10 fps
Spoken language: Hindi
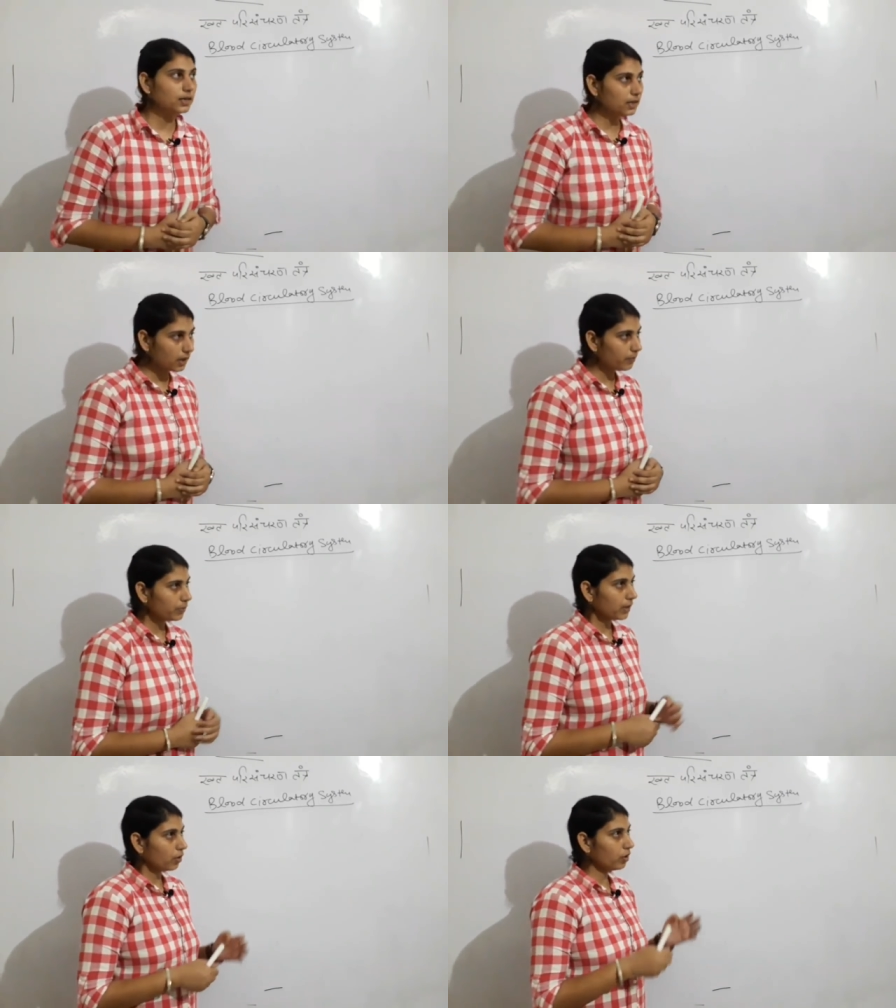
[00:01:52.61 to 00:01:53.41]
ठीक है
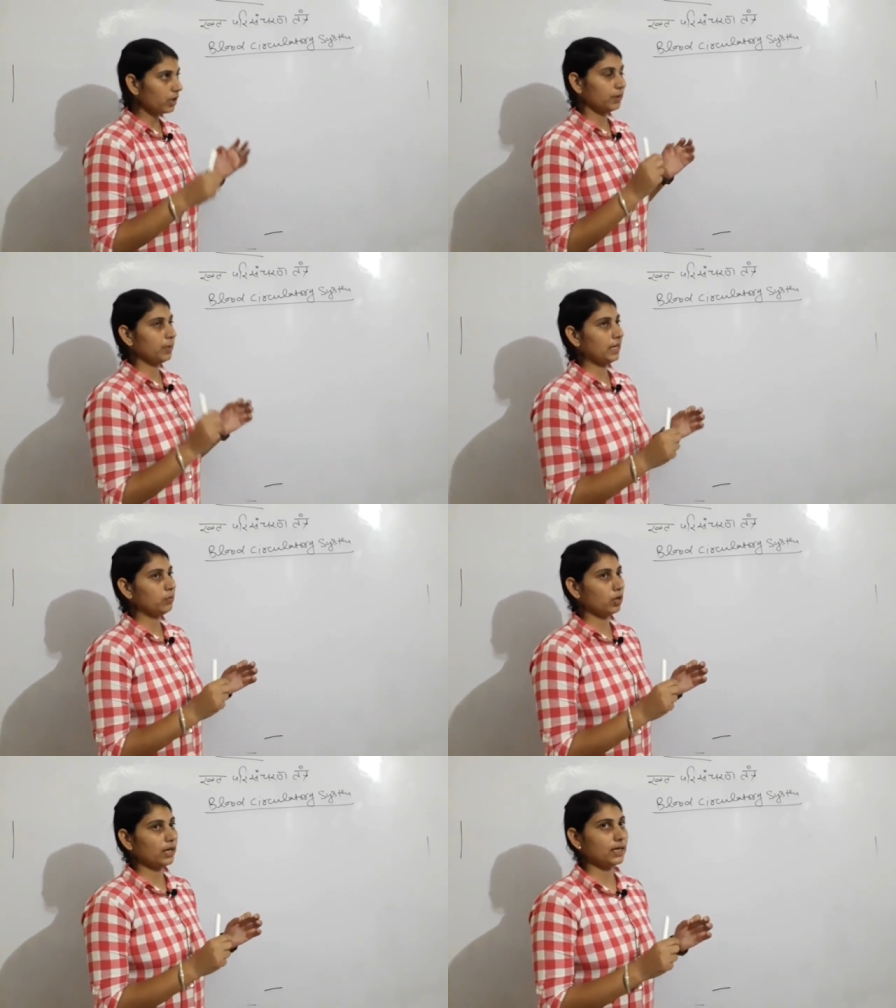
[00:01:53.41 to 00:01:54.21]
और मैंने
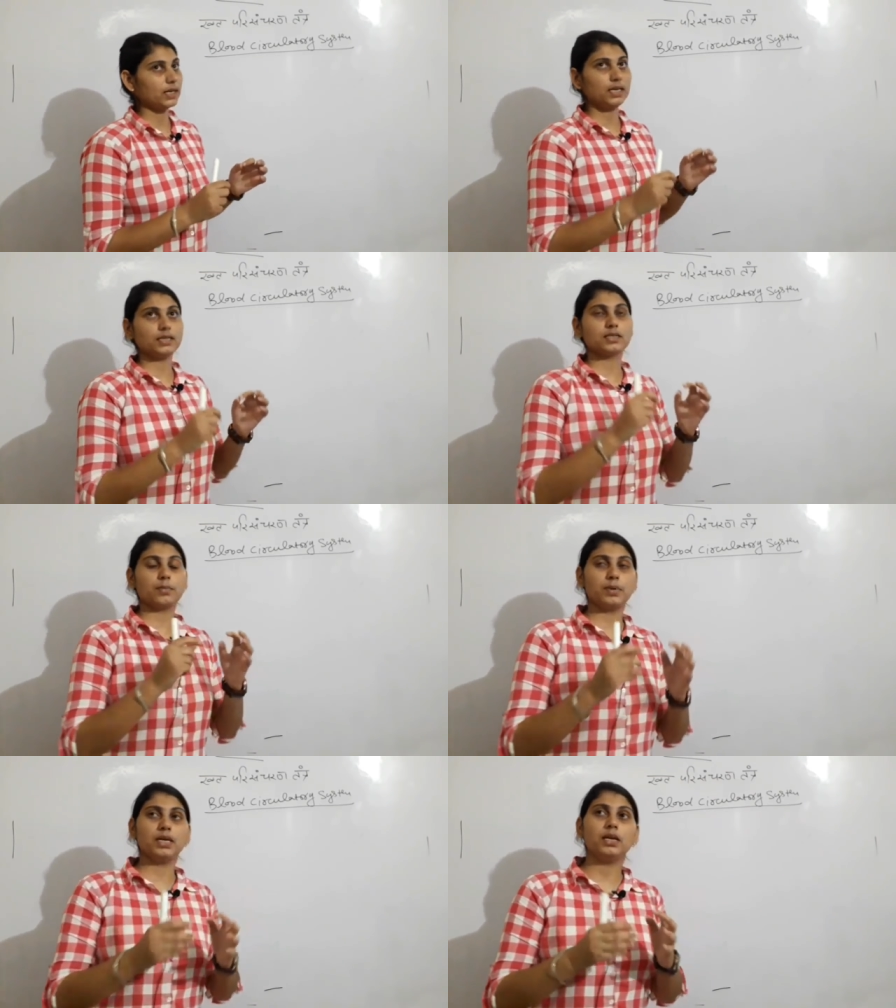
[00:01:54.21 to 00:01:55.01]
बोला था कि
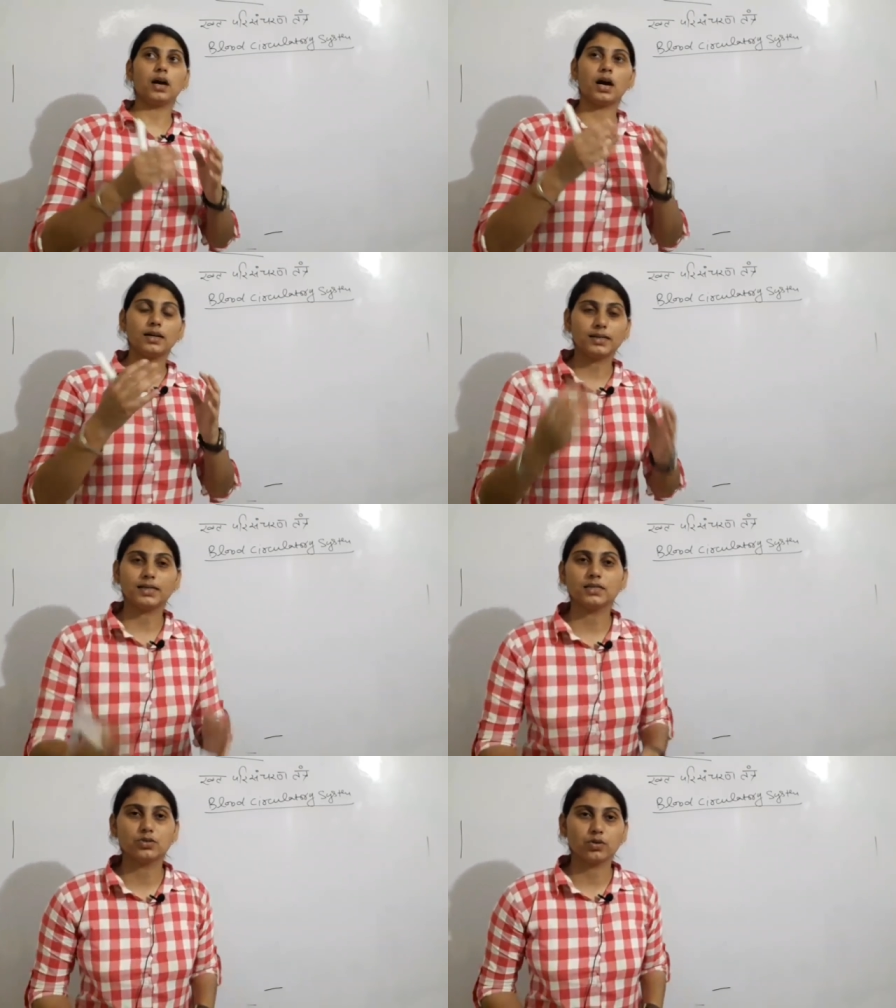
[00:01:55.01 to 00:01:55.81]
सभी
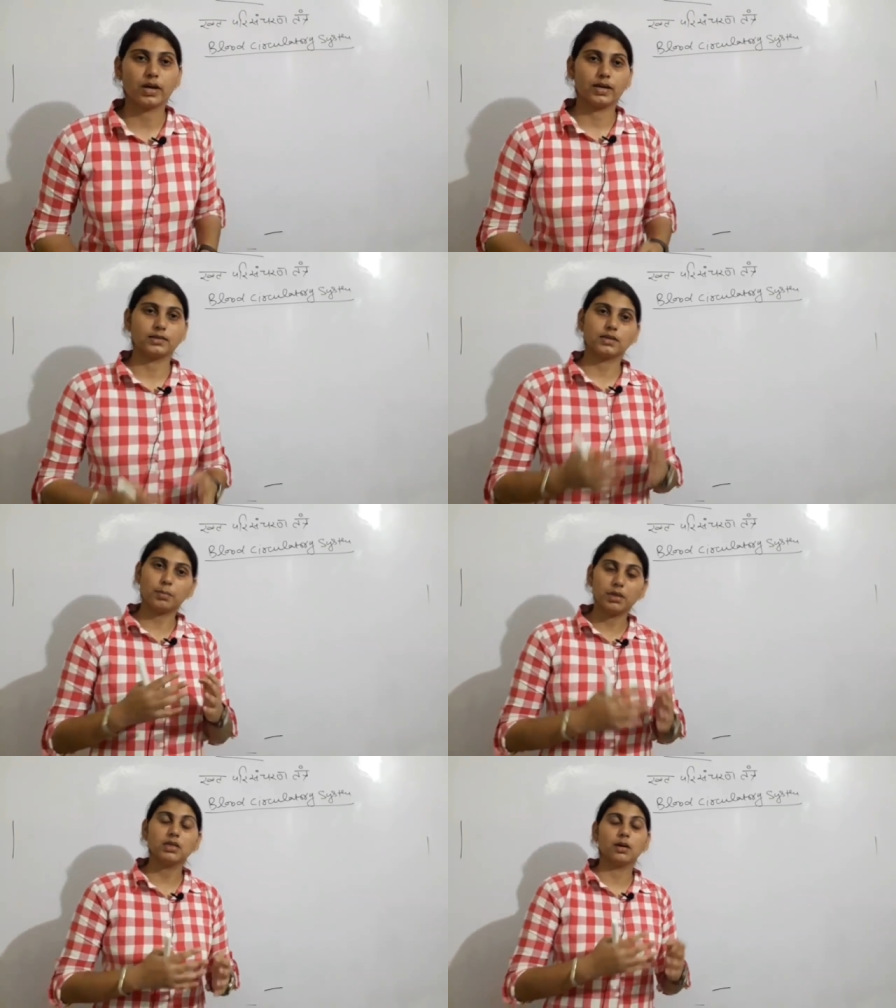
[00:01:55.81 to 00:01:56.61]
आर्टरीज जो हैं
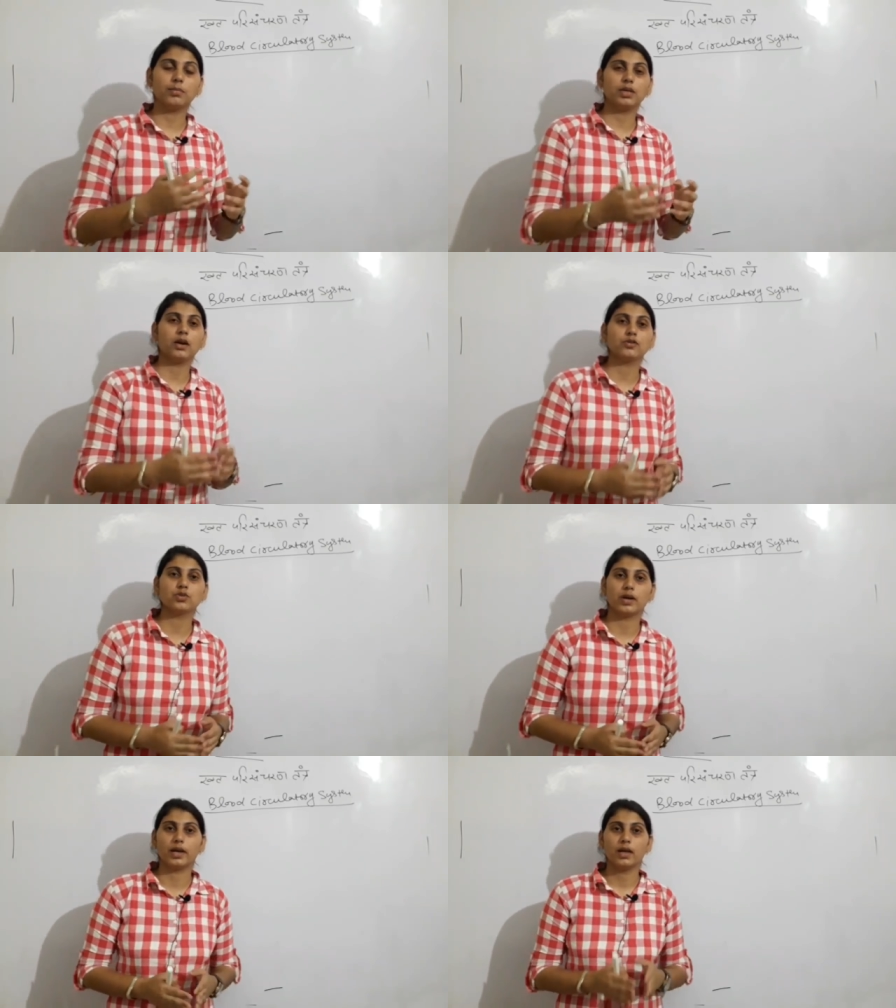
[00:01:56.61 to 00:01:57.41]
सभी धमनियाँ
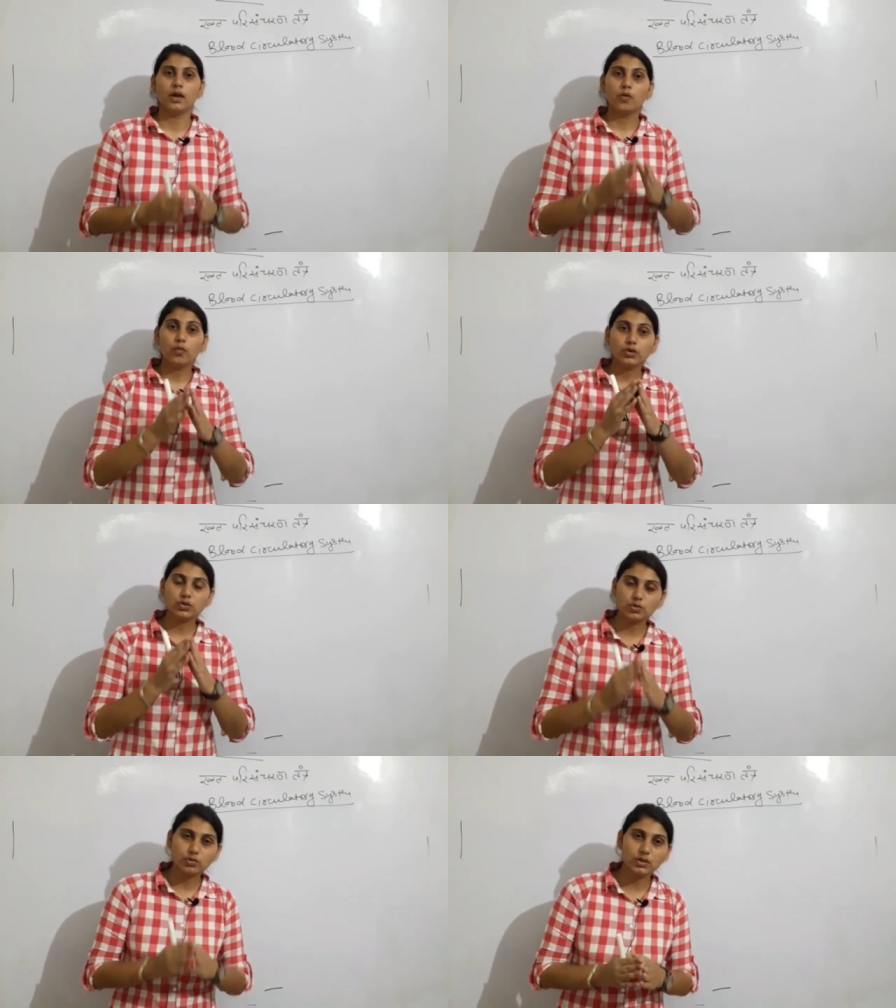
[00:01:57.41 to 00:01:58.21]
जो हैं वो
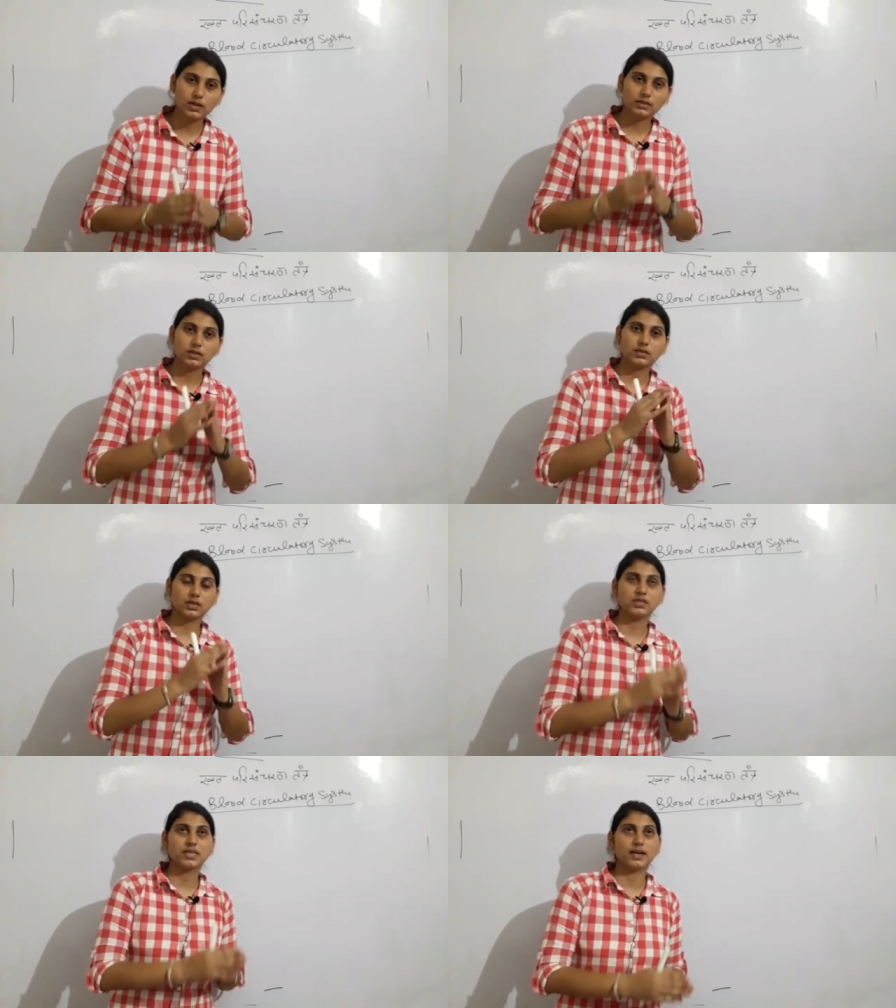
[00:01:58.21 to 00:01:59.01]
शुद्ध रक्त
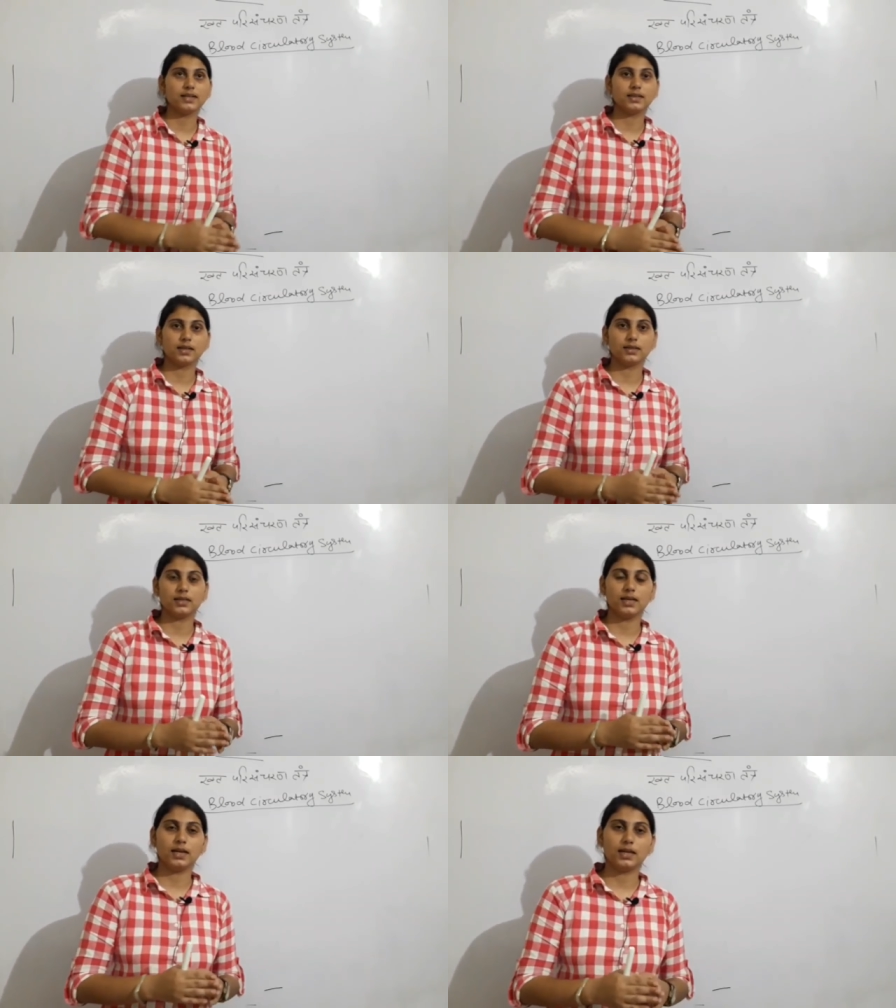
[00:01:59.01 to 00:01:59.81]
संचारित
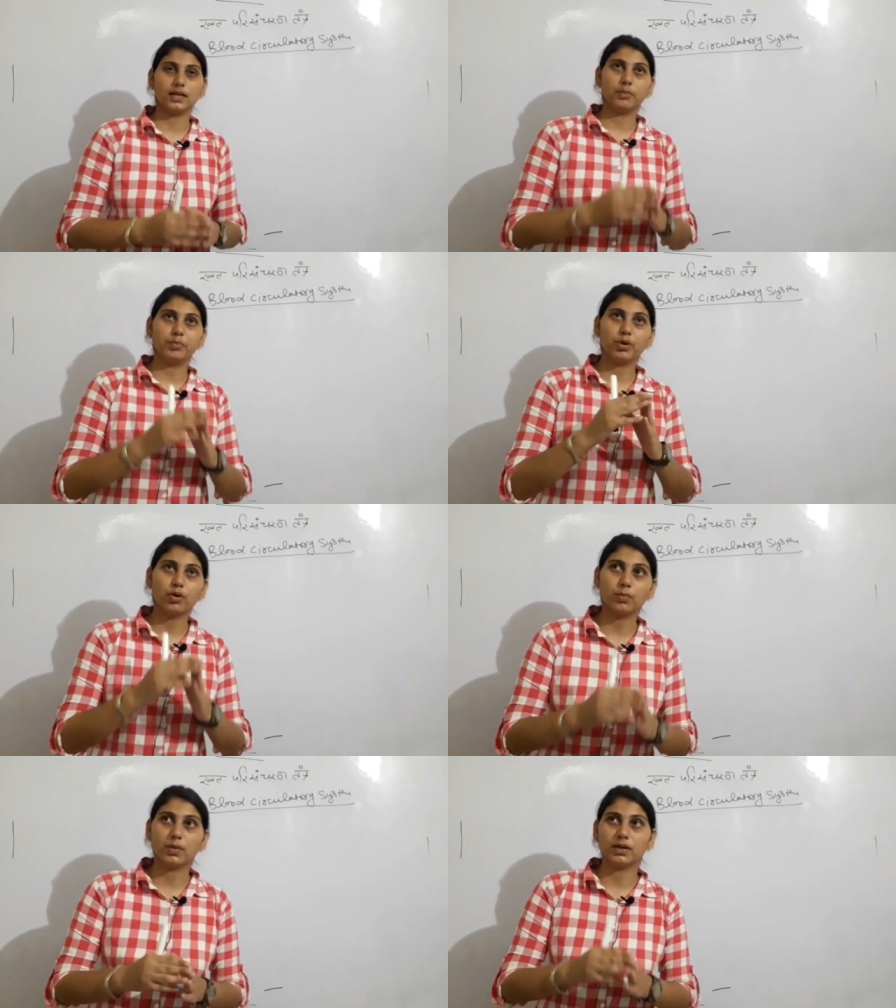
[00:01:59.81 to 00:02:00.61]
करती हैं यानी
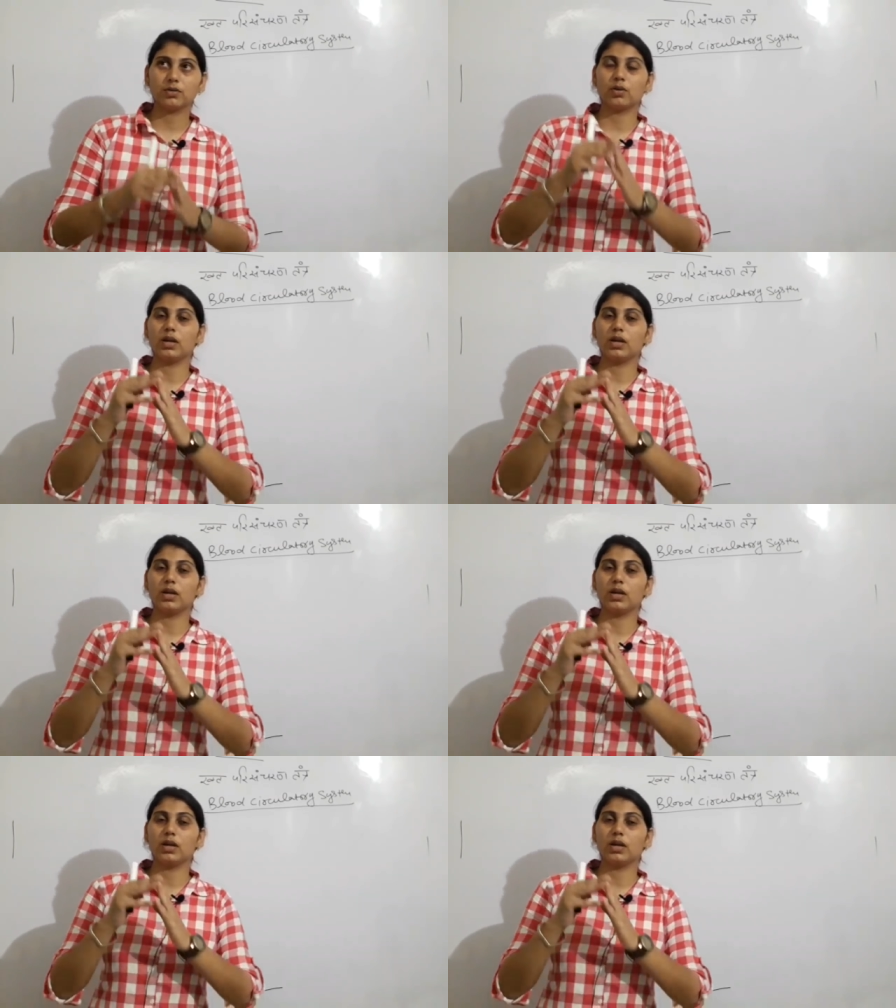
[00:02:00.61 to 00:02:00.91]
प्योर ब्लड को